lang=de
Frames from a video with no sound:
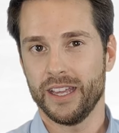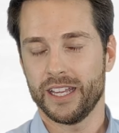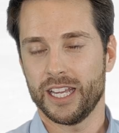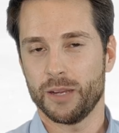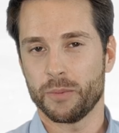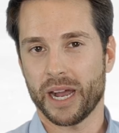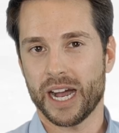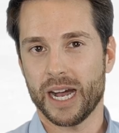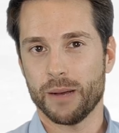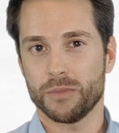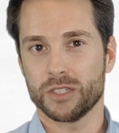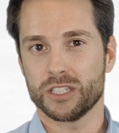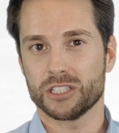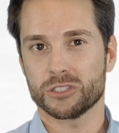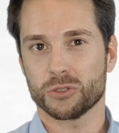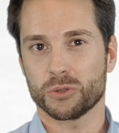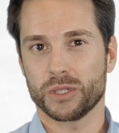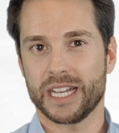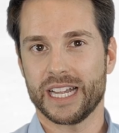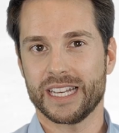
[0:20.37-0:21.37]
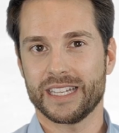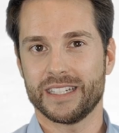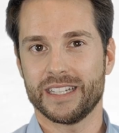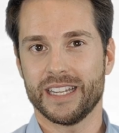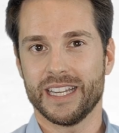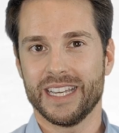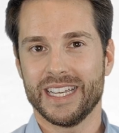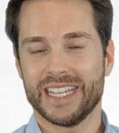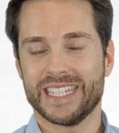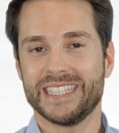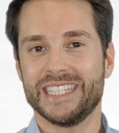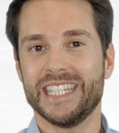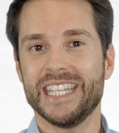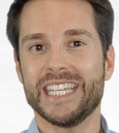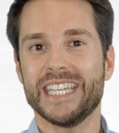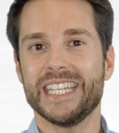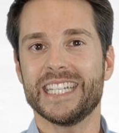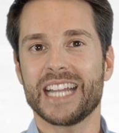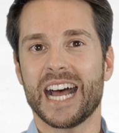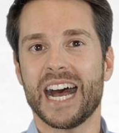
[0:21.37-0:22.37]
Im Rahmen des sogenannten
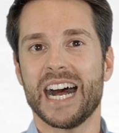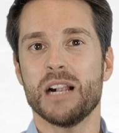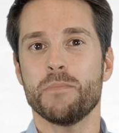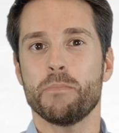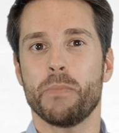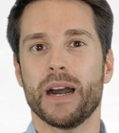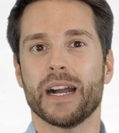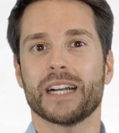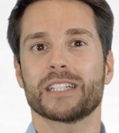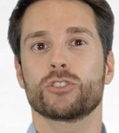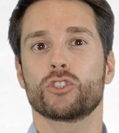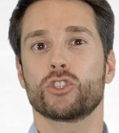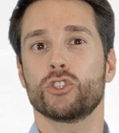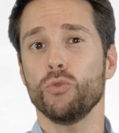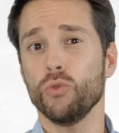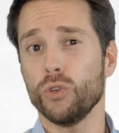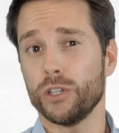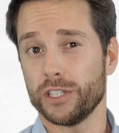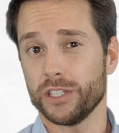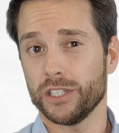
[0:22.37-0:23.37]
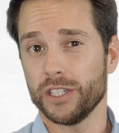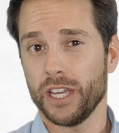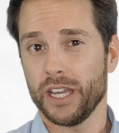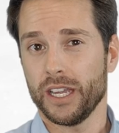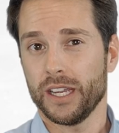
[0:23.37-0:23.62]
Digitalpakt Schule.